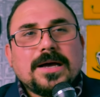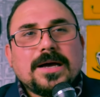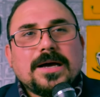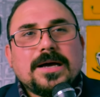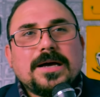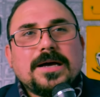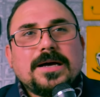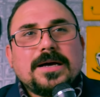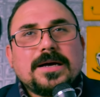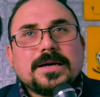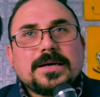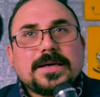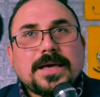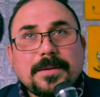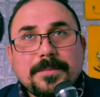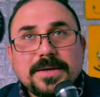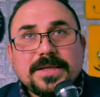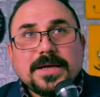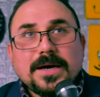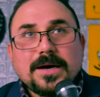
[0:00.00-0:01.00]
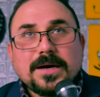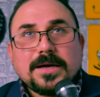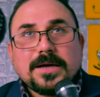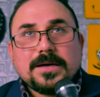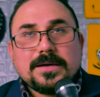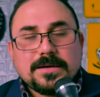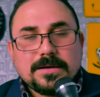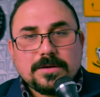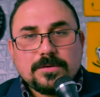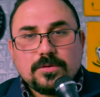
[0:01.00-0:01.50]
آه،
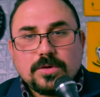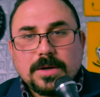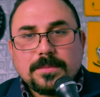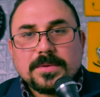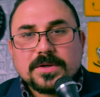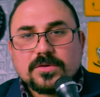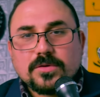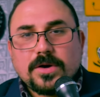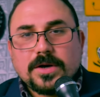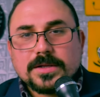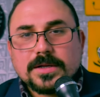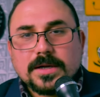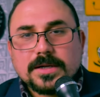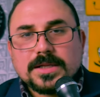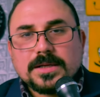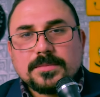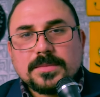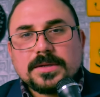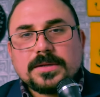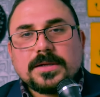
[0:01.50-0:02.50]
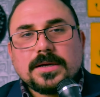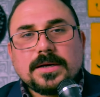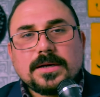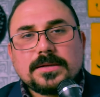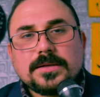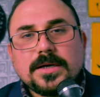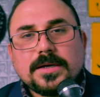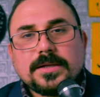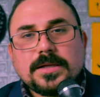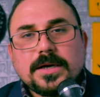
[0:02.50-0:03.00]
كبدايه انه لما تروح تقدم انت
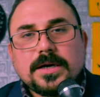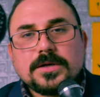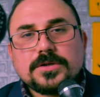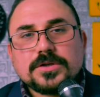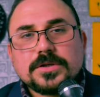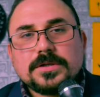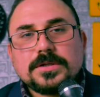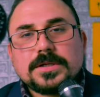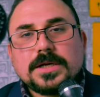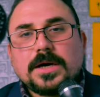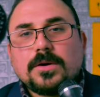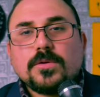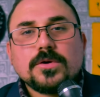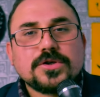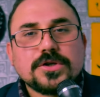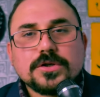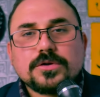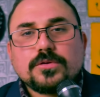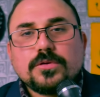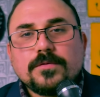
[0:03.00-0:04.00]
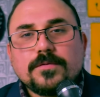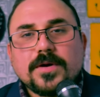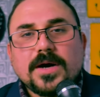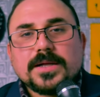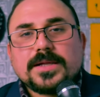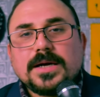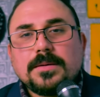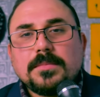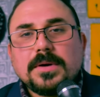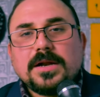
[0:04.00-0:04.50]
تحتاج انت اول شيء تكون
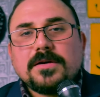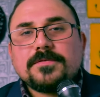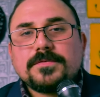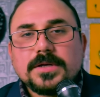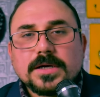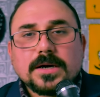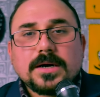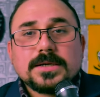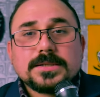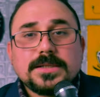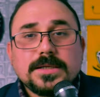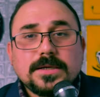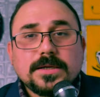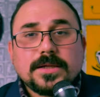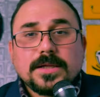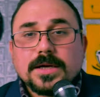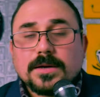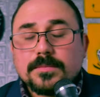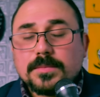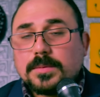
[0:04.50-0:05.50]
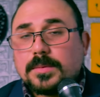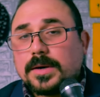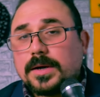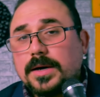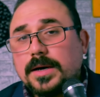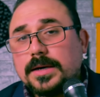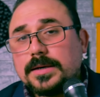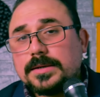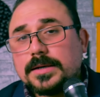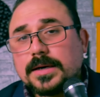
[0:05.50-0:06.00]
فاتح ملف دراسي قلت لك من
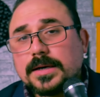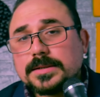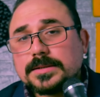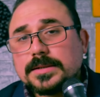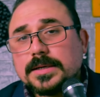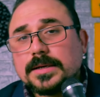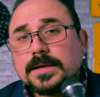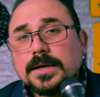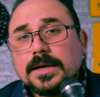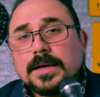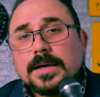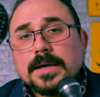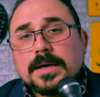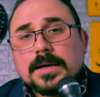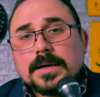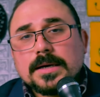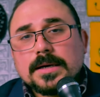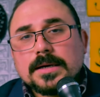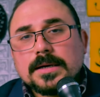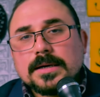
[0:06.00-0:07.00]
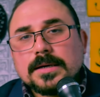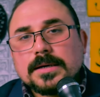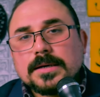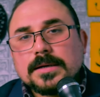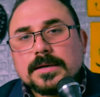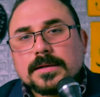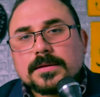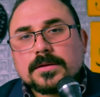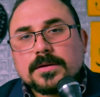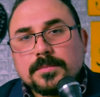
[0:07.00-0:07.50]
مراحل دراستك
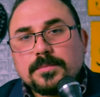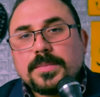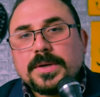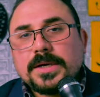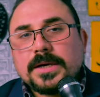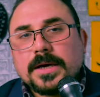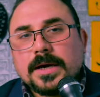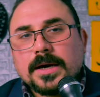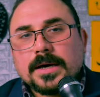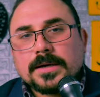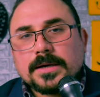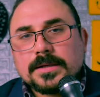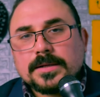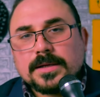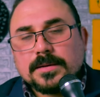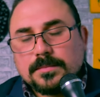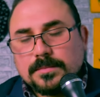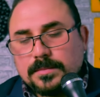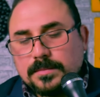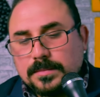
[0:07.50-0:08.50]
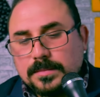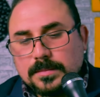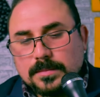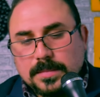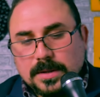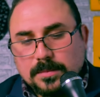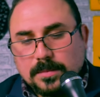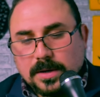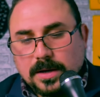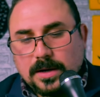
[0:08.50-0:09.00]
آه، الطبيه يعني انت
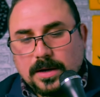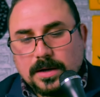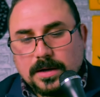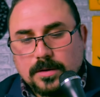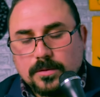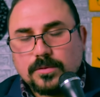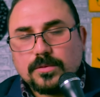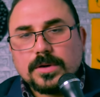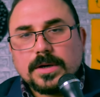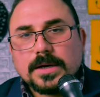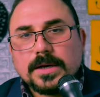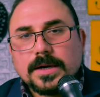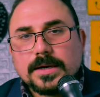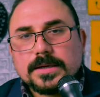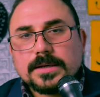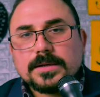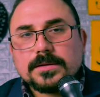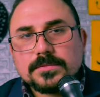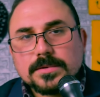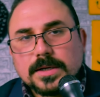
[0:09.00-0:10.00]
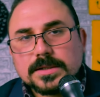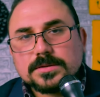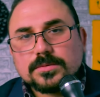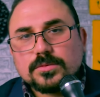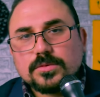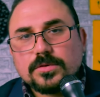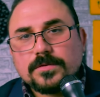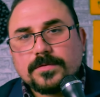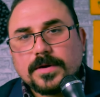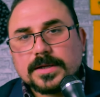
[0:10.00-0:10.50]
بالمراحل الاولى يعني لازم
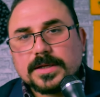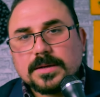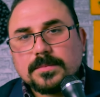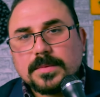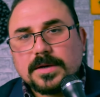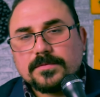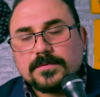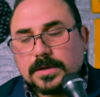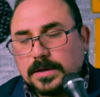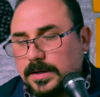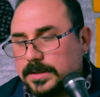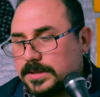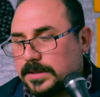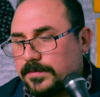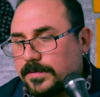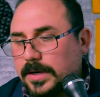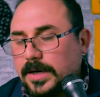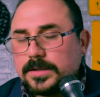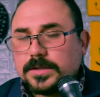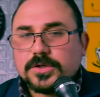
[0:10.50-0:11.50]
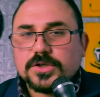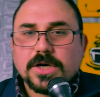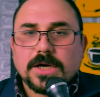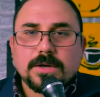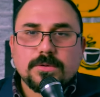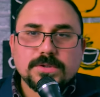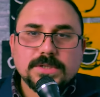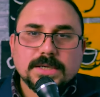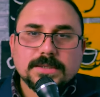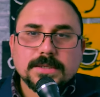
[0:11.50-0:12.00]
تكون فاتح ملف دراسي فراح تجي
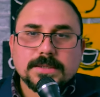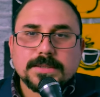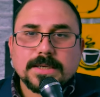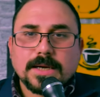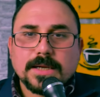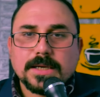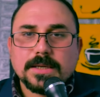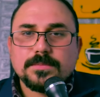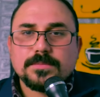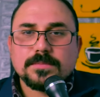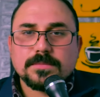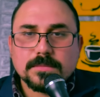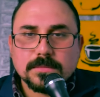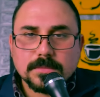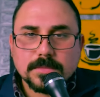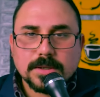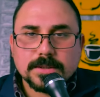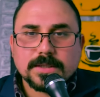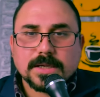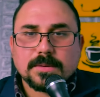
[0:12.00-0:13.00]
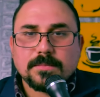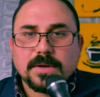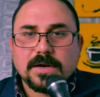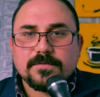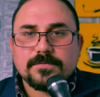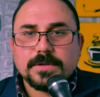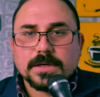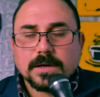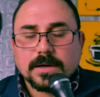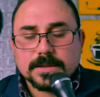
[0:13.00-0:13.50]
على وزاره التعليم عندك
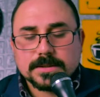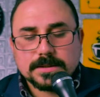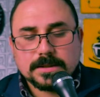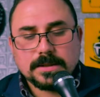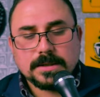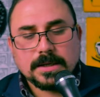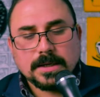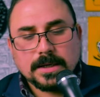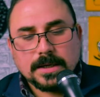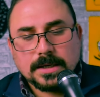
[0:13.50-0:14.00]
ملف دراسي